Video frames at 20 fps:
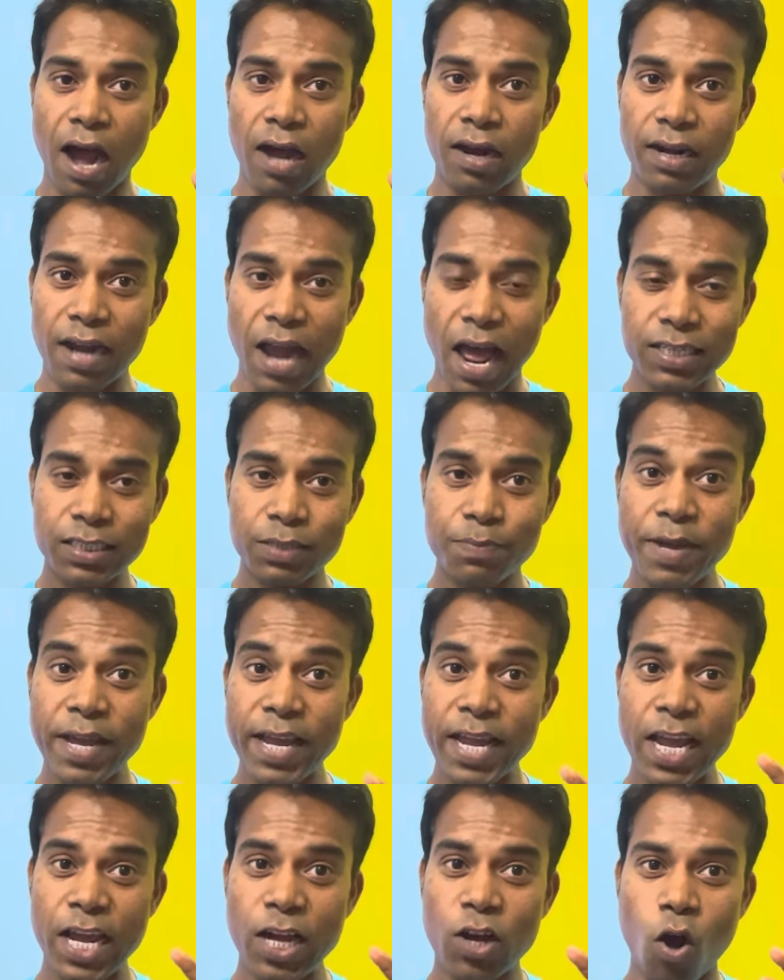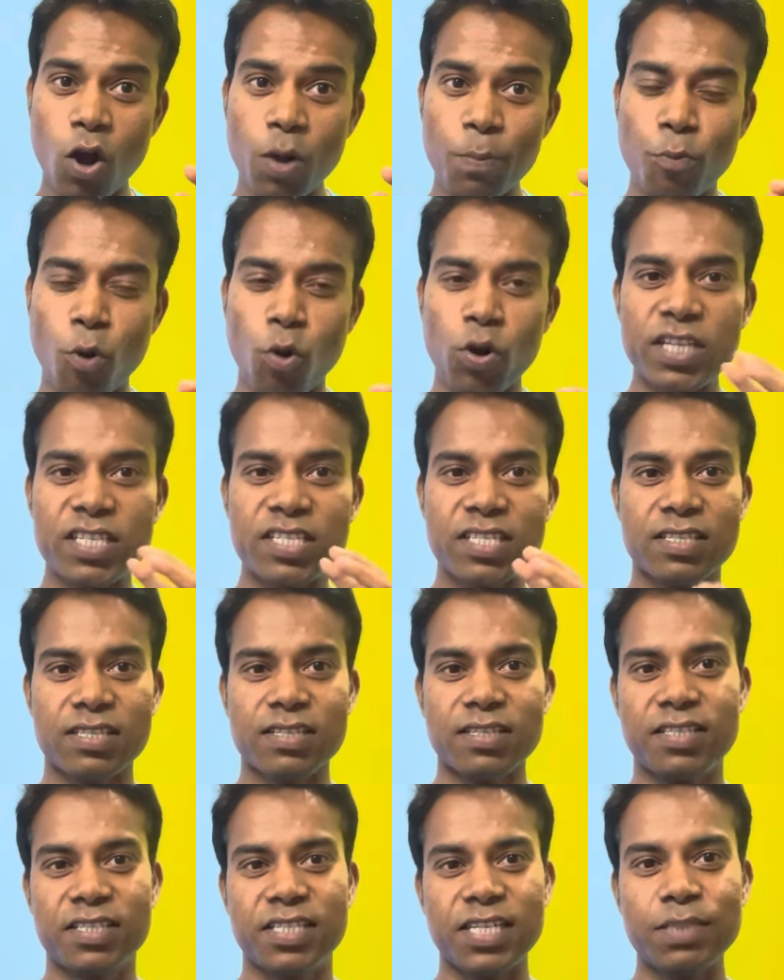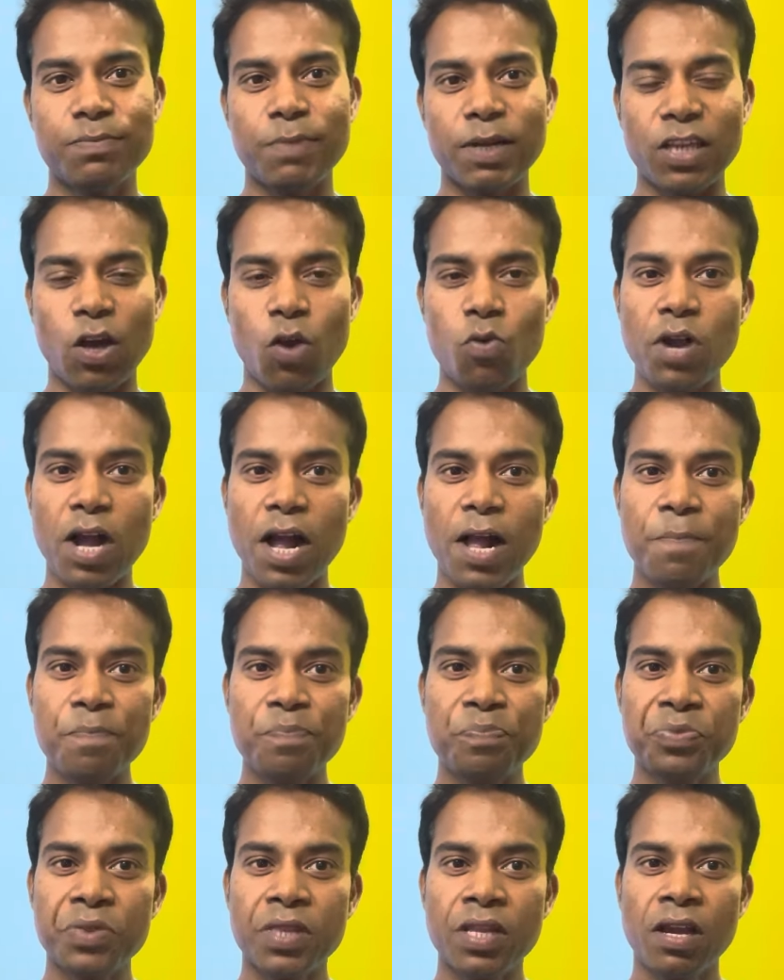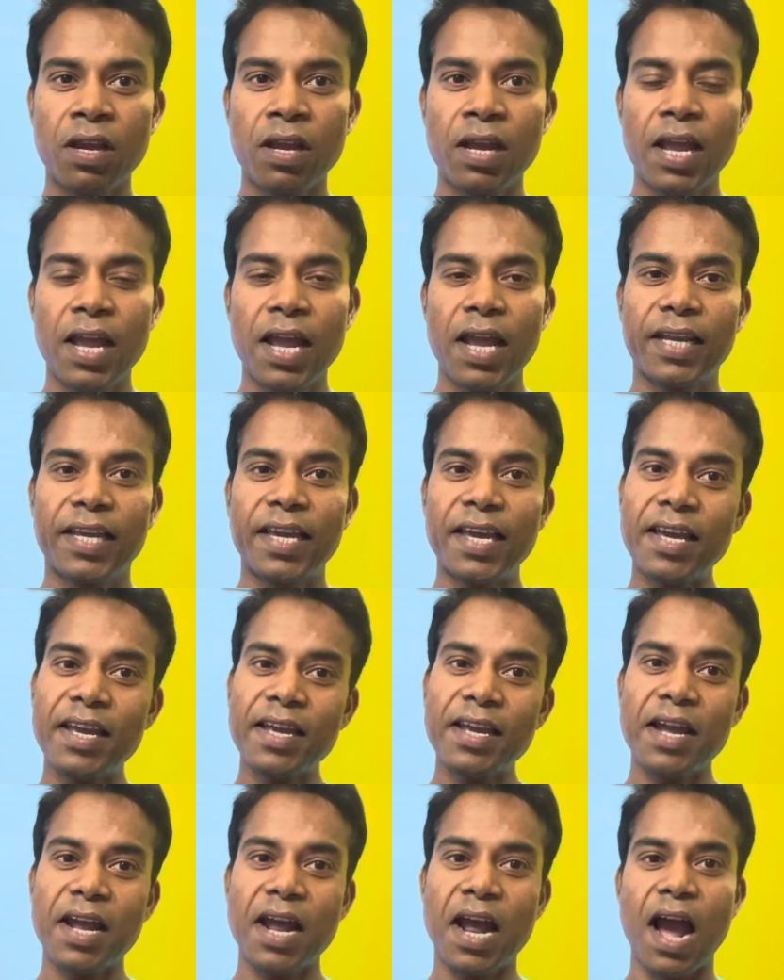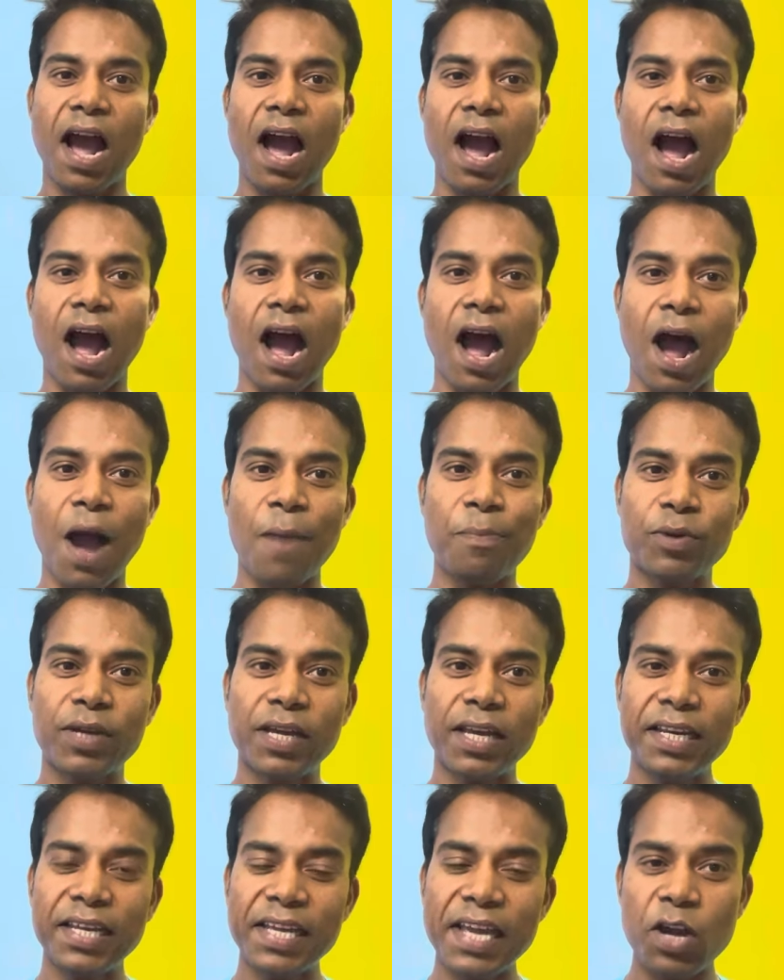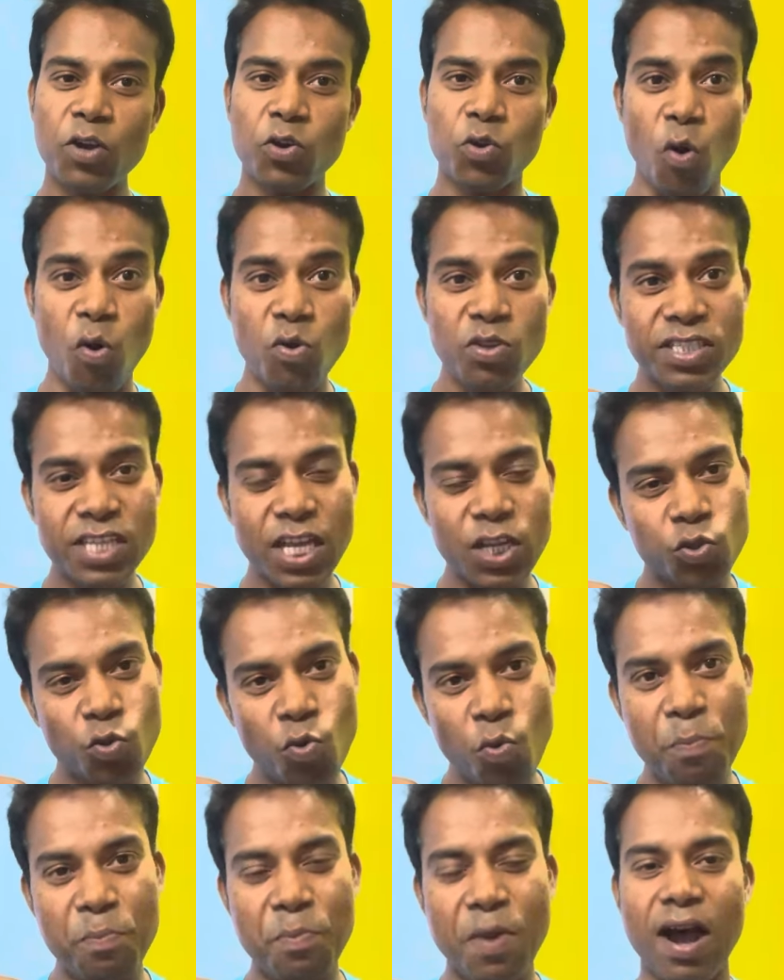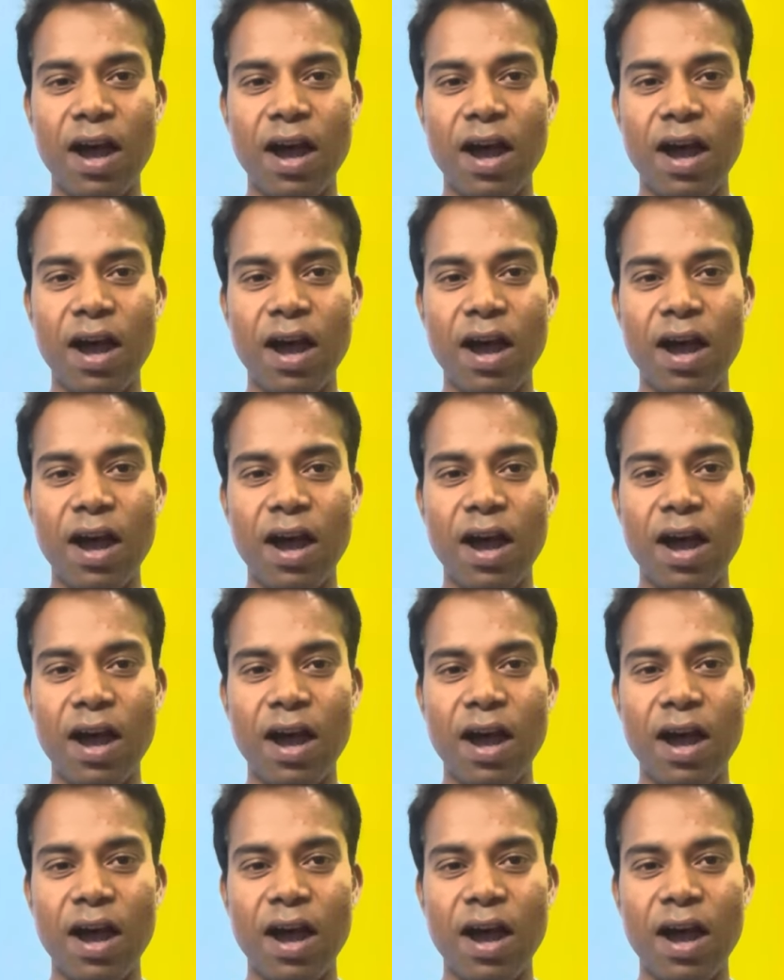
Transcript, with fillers: लास्ट में एक और बोनस चीज बताऊंगा कि आपके लिए कौन सा सूप